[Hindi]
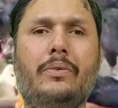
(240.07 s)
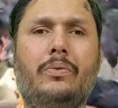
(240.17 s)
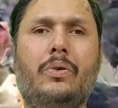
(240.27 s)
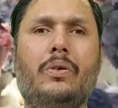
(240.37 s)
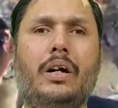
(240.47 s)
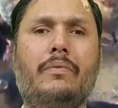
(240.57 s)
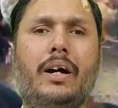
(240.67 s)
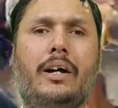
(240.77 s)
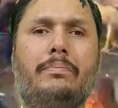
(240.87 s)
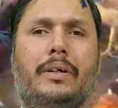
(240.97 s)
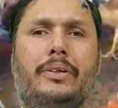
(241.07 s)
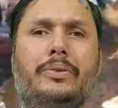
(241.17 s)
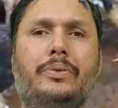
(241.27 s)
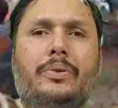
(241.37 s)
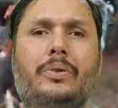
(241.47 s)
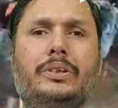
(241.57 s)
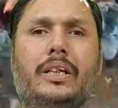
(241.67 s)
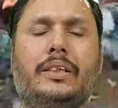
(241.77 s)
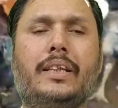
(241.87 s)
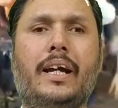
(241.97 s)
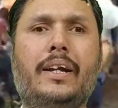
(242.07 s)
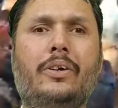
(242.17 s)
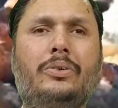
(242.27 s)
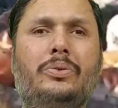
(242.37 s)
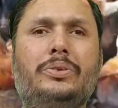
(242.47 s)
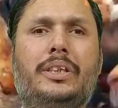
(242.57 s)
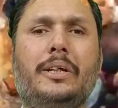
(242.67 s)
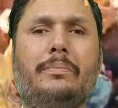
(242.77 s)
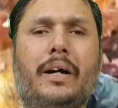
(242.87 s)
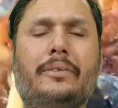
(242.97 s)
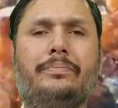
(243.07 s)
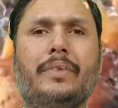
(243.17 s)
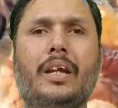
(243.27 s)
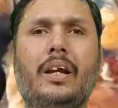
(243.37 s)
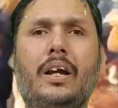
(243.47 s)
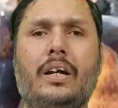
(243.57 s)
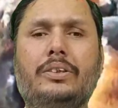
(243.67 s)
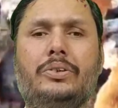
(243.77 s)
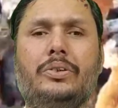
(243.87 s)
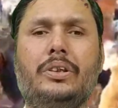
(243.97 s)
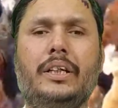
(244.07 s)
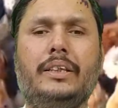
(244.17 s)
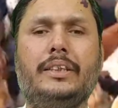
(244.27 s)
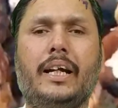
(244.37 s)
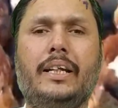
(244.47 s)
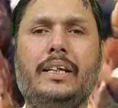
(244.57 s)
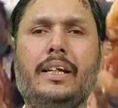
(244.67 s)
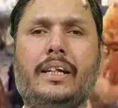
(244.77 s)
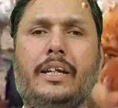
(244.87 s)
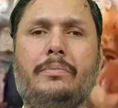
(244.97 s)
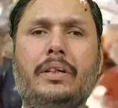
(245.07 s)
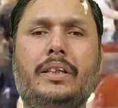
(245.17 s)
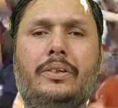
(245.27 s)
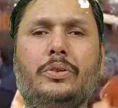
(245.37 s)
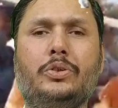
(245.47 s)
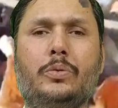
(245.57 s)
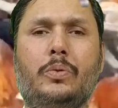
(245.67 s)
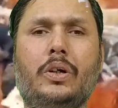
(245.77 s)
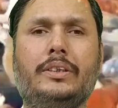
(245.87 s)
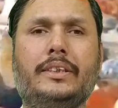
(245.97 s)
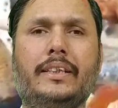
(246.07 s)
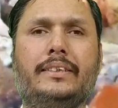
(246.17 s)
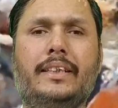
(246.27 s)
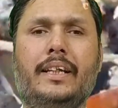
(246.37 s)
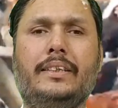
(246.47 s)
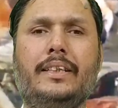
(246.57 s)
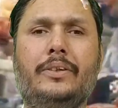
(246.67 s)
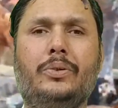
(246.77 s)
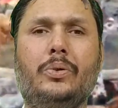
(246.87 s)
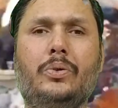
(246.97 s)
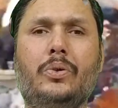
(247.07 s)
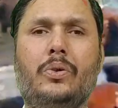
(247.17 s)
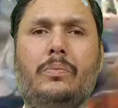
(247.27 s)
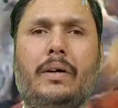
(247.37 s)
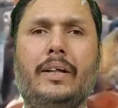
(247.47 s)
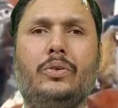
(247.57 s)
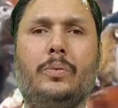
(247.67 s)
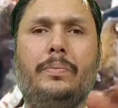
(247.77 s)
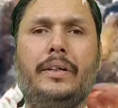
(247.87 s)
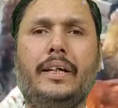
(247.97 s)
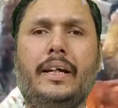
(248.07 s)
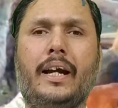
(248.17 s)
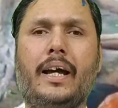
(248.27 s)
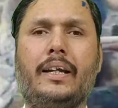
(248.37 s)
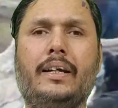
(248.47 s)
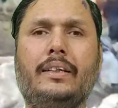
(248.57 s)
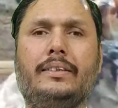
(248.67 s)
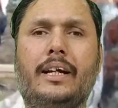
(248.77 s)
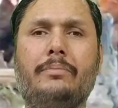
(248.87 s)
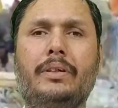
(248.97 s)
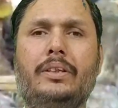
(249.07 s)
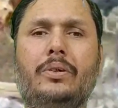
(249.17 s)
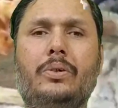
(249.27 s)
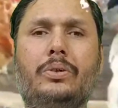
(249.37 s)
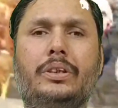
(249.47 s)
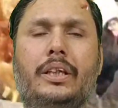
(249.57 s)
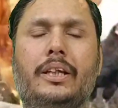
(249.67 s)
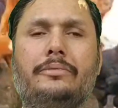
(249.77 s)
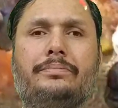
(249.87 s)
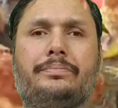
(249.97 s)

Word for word: है वह वहाँ पर दूर हो सकता है और दूसरी बात जो ये जाली की कीमत है दोस्तों बहुत सस्ती है इसलिए दोनों बातों पर ये कारगर साबित होती है